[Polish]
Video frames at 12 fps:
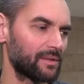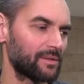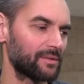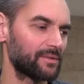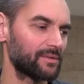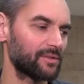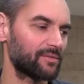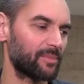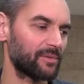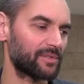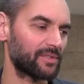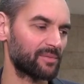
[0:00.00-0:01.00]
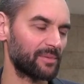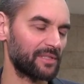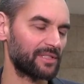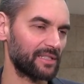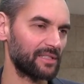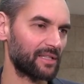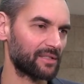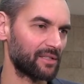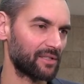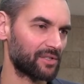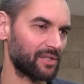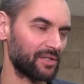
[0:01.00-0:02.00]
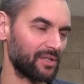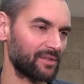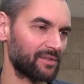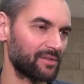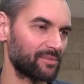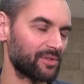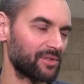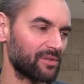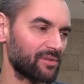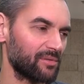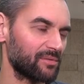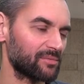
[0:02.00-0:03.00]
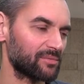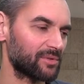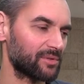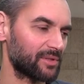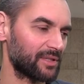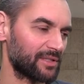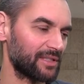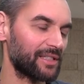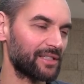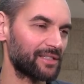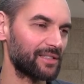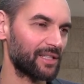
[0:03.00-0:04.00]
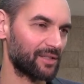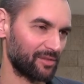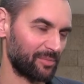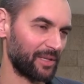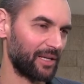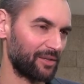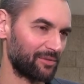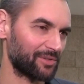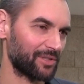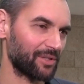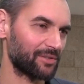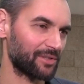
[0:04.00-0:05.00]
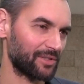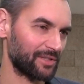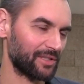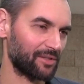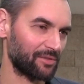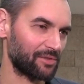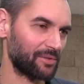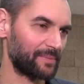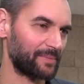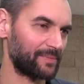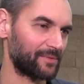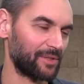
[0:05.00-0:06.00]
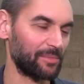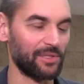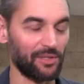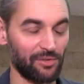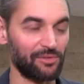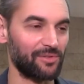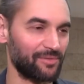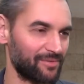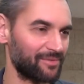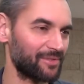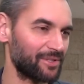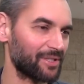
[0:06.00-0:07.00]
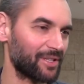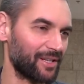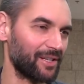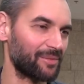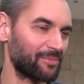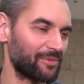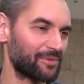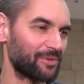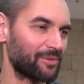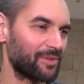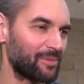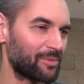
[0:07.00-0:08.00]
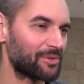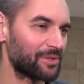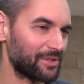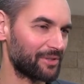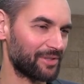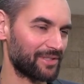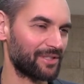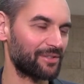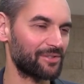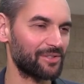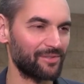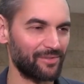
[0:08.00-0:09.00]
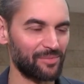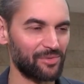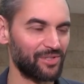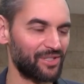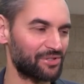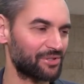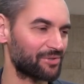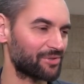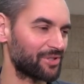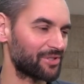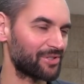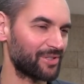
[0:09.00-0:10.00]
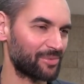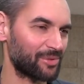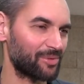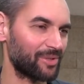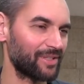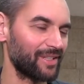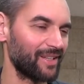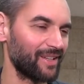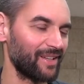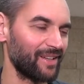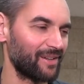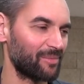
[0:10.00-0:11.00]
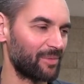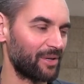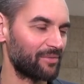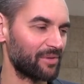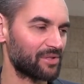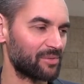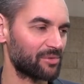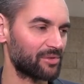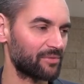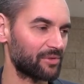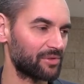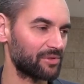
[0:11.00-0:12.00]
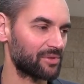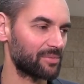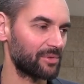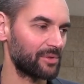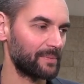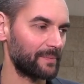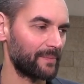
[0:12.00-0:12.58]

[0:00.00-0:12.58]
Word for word: Y, no, w Polsce są one standardy leczenia, z tym, że no, to, te standardy daleko odbiegają od tego, co jest na zachodzie, czy na zachodzie, w innych krajach mówiąc ogólnie, bo nie tylko na zachodzie, wiem, że nasi sąsiedzi na przykład mają większe możliwości niż my.